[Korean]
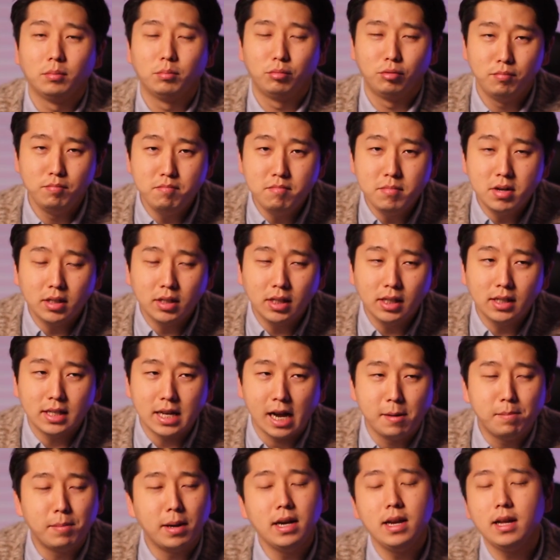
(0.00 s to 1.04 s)
분명히
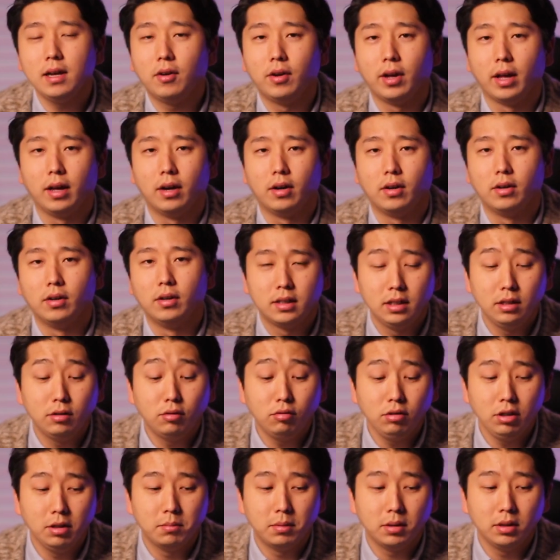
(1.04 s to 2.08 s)
잘 팔릴 거예요.
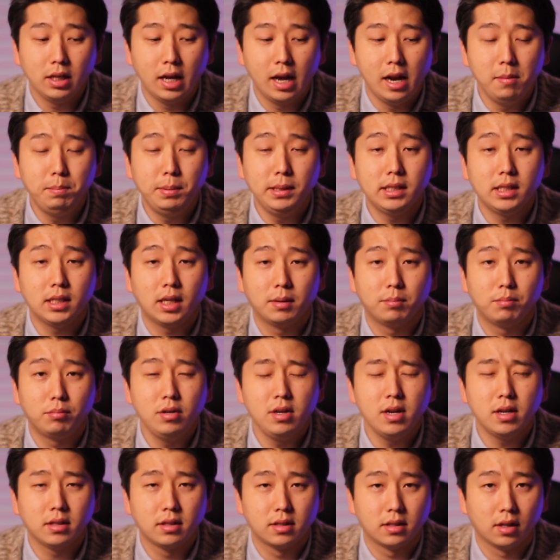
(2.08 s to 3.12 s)
그리고 이번에 LPG가
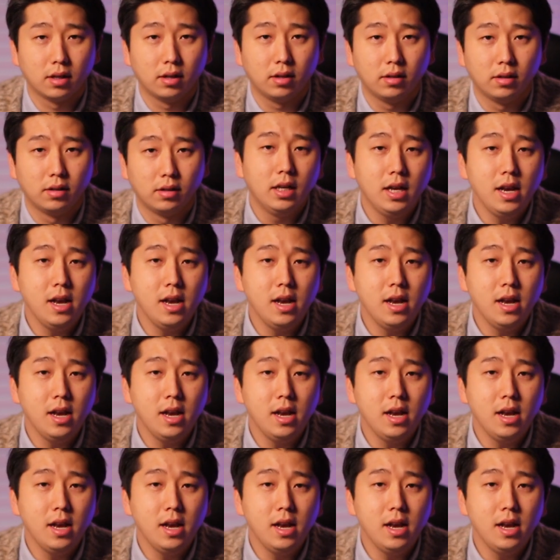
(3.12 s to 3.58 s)
풀렸죠.